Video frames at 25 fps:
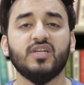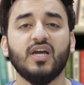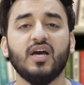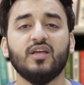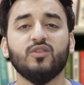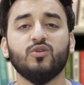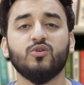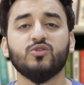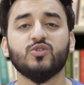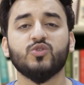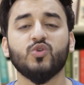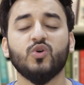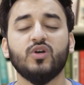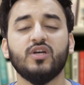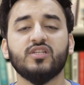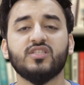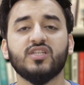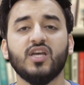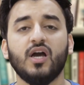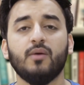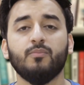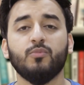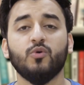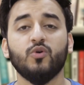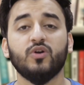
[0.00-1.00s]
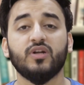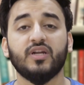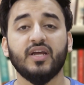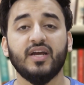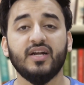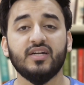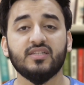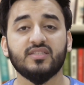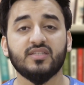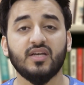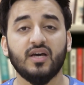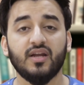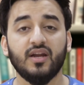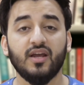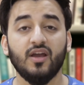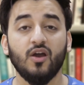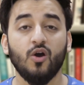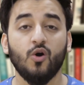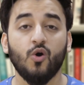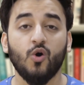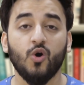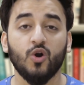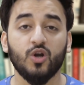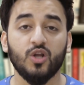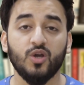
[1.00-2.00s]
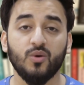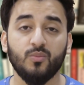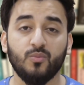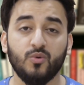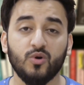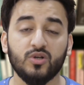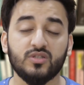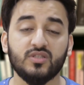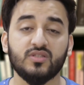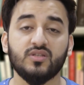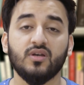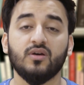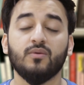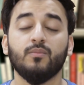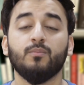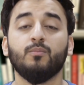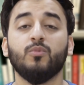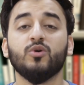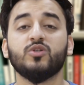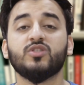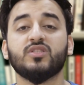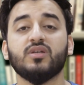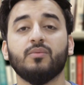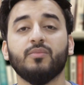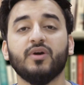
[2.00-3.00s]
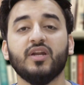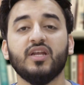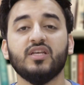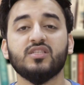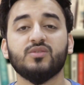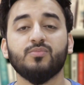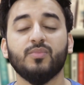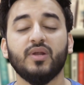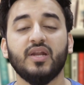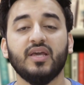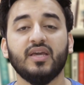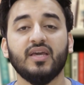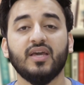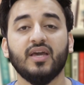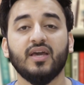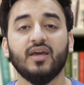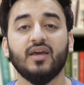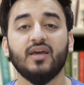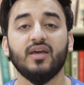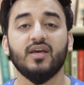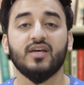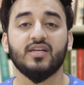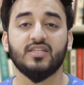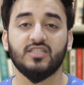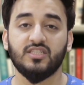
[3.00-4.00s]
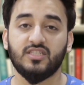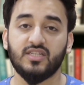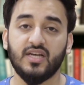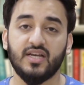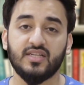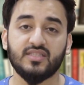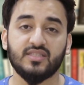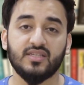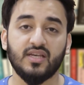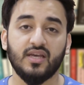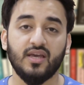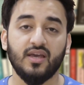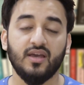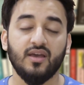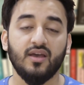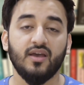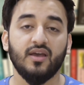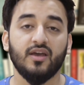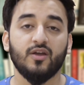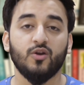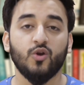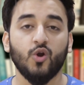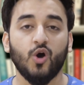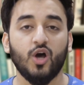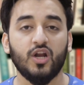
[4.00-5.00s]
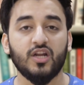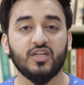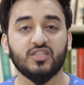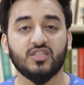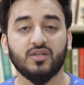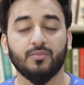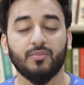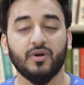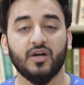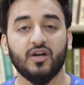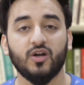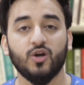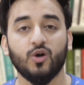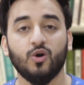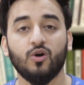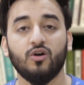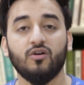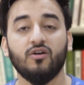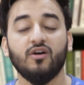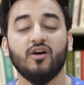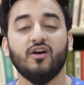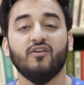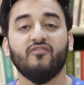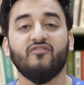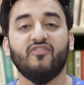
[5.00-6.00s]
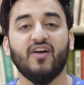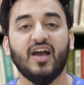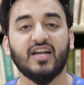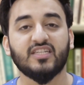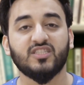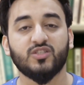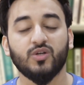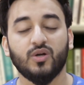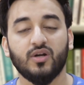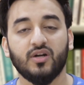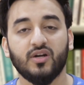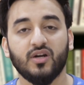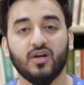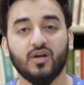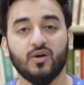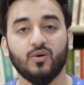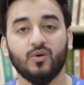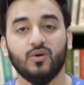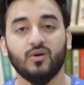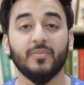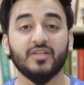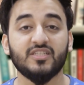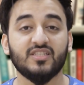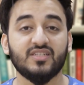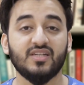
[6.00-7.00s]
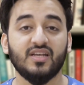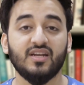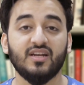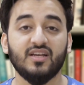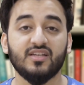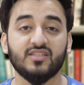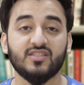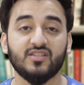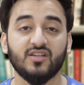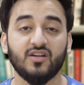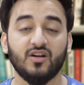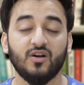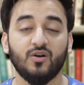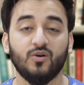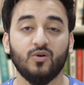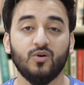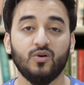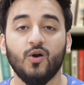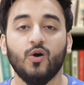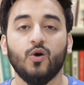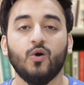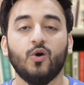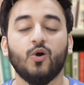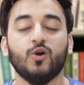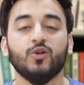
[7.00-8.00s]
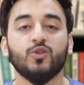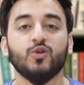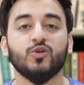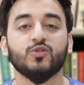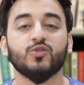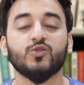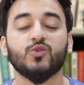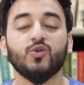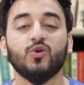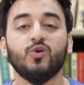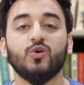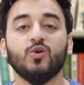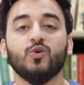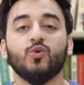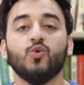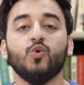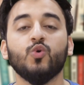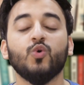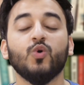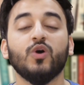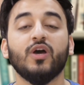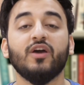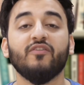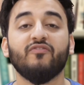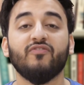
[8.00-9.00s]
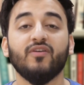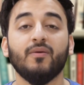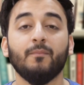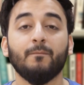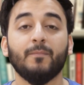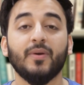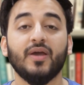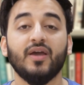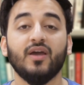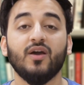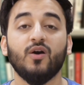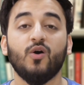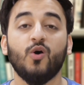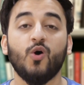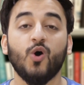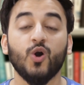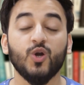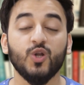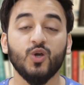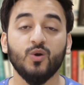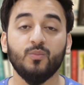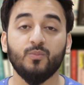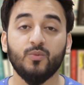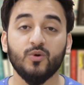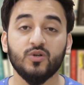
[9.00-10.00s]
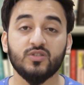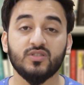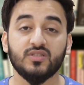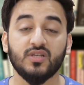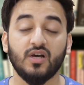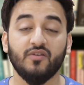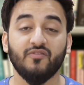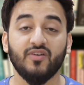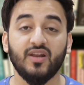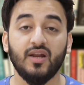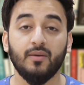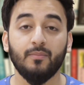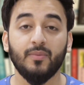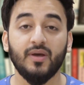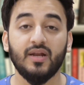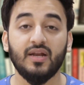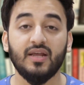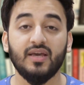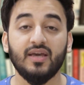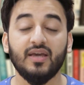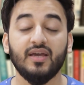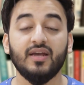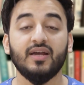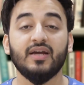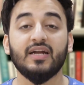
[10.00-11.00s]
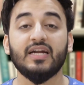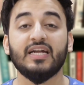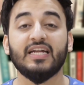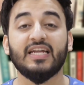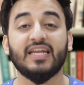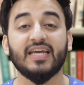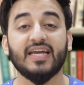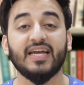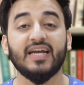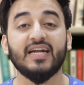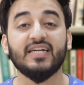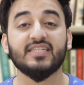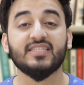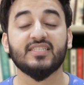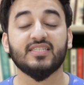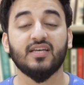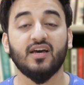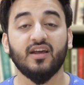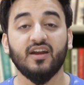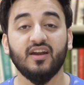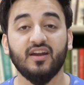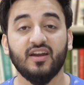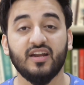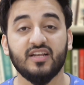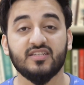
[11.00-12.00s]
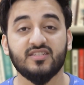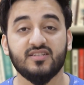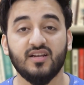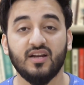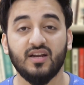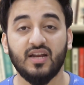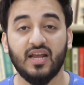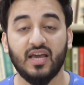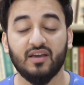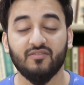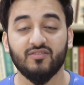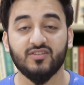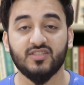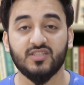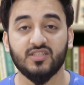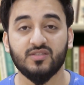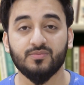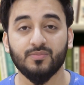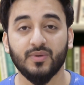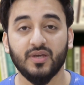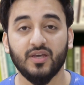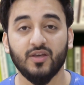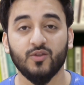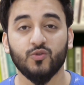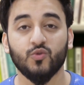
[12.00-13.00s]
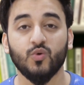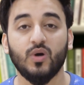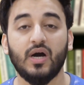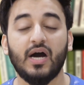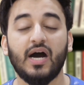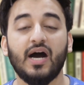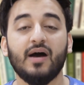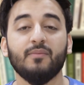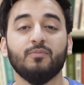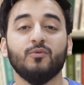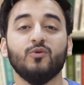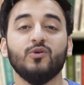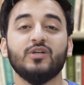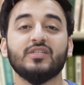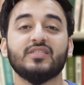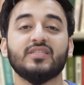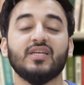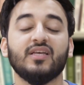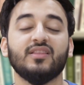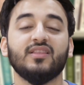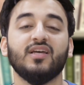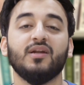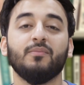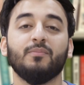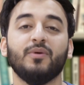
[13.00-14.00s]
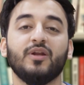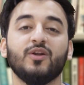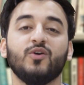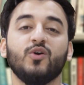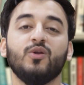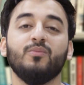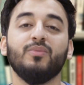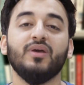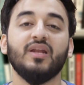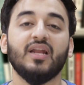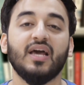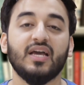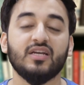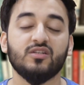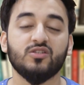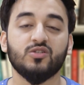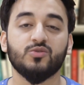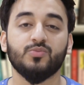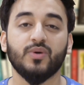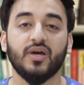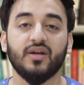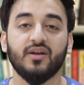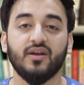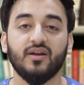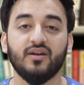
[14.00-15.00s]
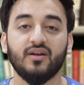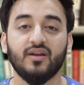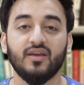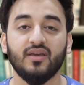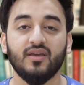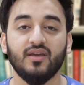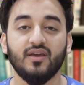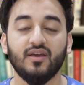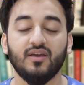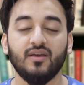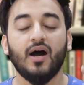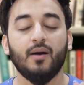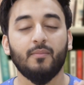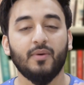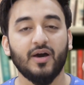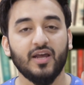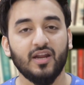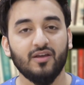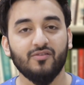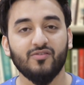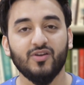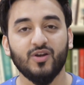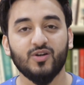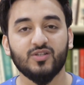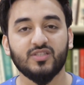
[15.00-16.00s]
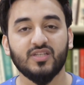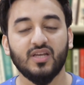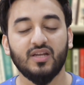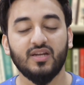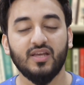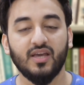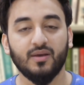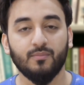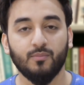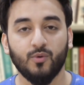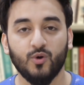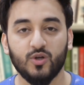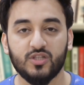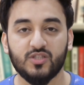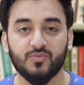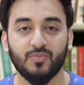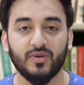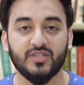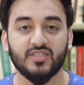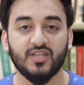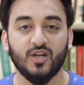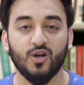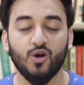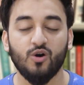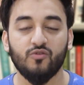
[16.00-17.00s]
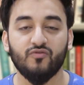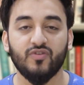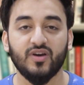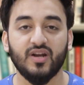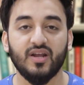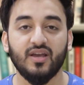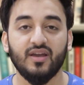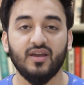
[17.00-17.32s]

जी हाँ दोस्तों इसके आपको ढेर सारे ऑडियो बुक्स बुक समरीज मिलेंगे जैसे नॉलेजेबल रहो फैक्चुअल रहो मिस्टीरियस रहो और दोस्तों कुको एफ पे ऑडियो बुक्स अवेलेबल है ढेर सारे रीजनल लैंग्वेजेस में तो आपको इसके अंदर बिल्कुल भी लैंग्वेज बैरियर नहीं है हमारे व्यूअर्स के लिए एक बहुत स्पेशल ऑफर